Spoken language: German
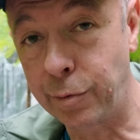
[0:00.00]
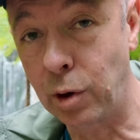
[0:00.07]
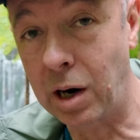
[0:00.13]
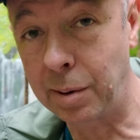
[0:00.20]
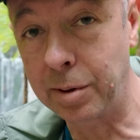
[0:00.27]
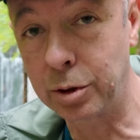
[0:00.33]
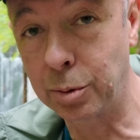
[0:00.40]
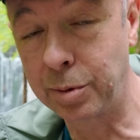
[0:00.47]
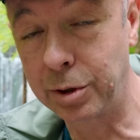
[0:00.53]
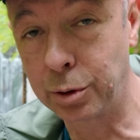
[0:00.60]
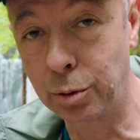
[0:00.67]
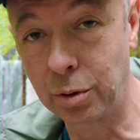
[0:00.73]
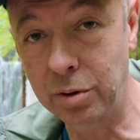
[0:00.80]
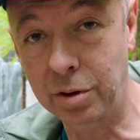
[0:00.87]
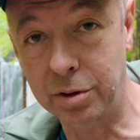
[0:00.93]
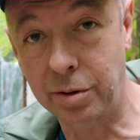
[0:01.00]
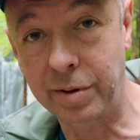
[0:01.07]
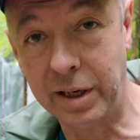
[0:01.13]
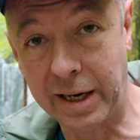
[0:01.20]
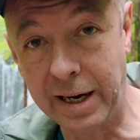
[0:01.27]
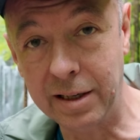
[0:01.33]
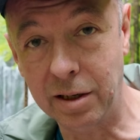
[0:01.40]
vorhabe zu besuchen. Also
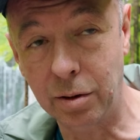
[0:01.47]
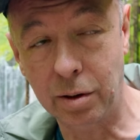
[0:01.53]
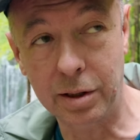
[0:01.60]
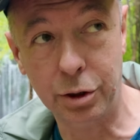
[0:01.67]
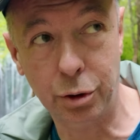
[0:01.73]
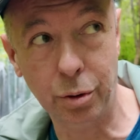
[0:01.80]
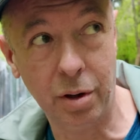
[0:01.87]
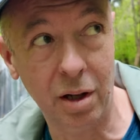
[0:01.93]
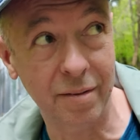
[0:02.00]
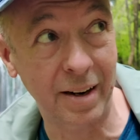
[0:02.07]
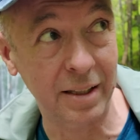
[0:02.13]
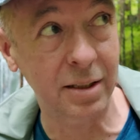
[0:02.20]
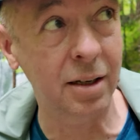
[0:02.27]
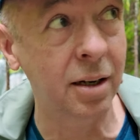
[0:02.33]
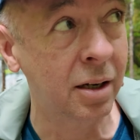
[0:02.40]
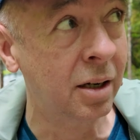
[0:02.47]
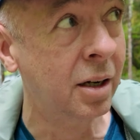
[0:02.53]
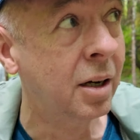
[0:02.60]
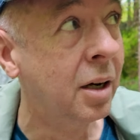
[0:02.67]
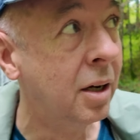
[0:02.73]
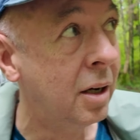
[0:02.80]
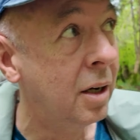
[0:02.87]
wir gehen da noch ein Stück weiter.
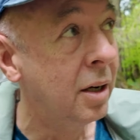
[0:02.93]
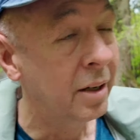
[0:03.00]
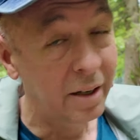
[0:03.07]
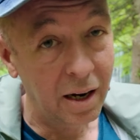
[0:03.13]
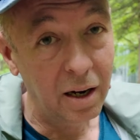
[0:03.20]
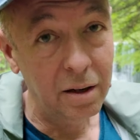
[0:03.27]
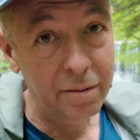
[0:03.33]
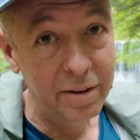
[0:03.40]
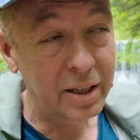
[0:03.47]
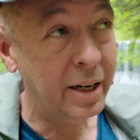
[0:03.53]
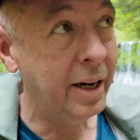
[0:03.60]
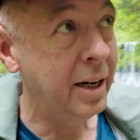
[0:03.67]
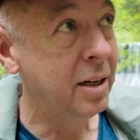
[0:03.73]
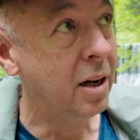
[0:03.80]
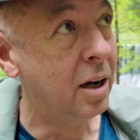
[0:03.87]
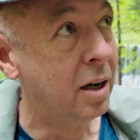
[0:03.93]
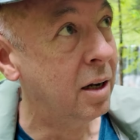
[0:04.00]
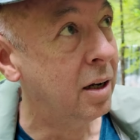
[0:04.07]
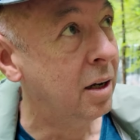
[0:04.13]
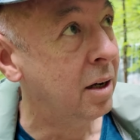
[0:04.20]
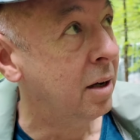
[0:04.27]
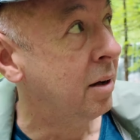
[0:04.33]
Ja, wir gehen,
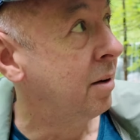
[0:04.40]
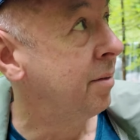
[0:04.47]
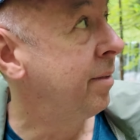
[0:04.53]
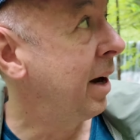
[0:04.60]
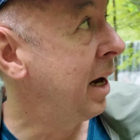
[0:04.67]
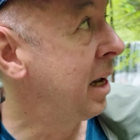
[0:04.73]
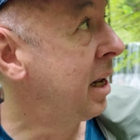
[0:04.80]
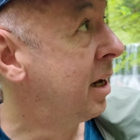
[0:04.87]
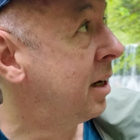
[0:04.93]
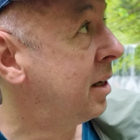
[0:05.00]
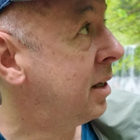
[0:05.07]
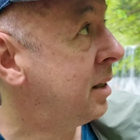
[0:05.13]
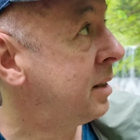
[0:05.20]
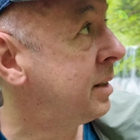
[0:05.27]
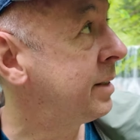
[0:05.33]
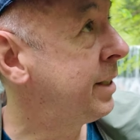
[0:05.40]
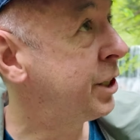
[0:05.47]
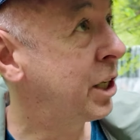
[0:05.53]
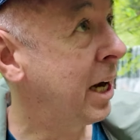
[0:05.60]
weil die